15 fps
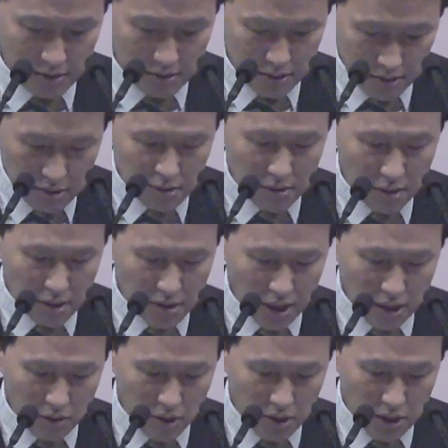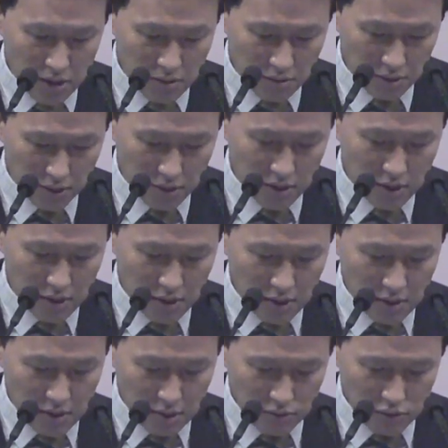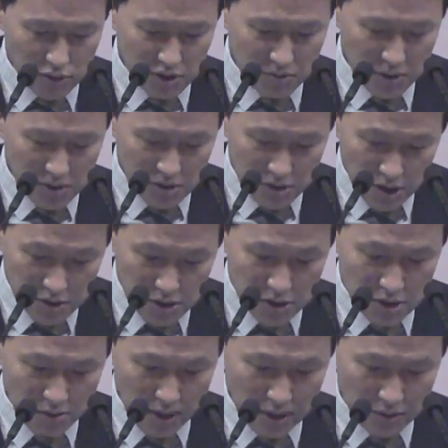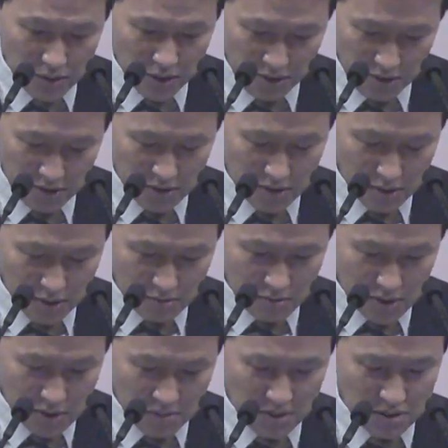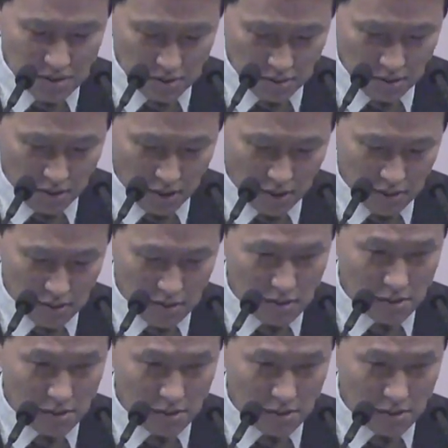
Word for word: 증거가 따라오게 돼 있고 우리 집에 있는 전 증거 말고요. 믿음의 증거,